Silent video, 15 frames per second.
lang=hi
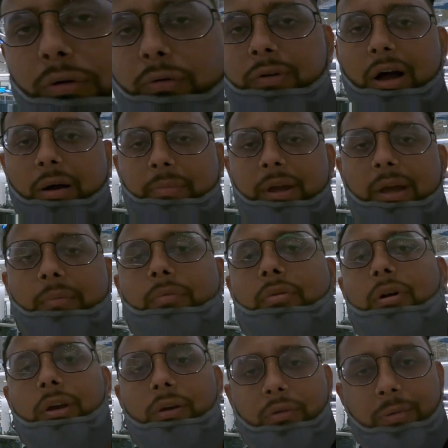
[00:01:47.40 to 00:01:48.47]
तो वहाँ पे
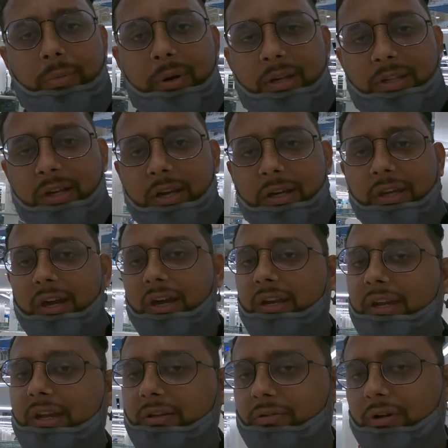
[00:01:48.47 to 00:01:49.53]
आपको अगर कोई परेशानी आ
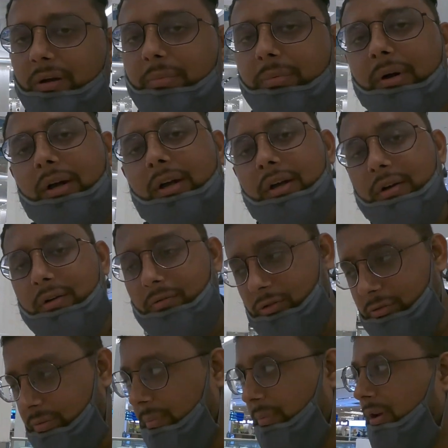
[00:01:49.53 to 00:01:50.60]
रही है तो आप
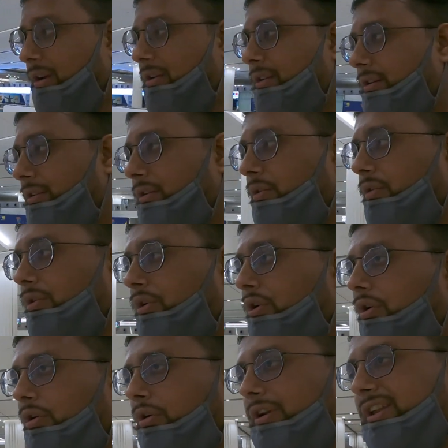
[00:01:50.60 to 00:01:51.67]
उसमें भी कर सकते हो
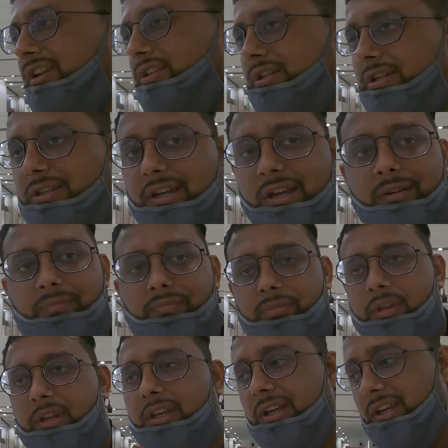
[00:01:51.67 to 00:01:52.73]
और ये चीज़ है
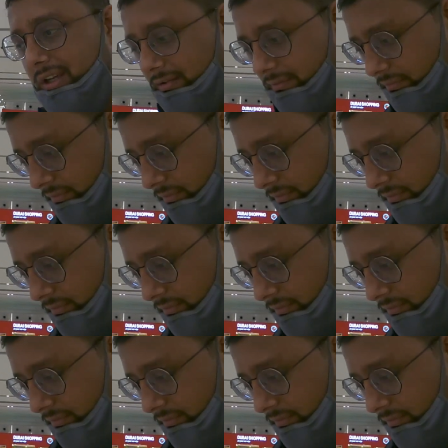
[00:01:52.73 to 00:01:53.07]
कि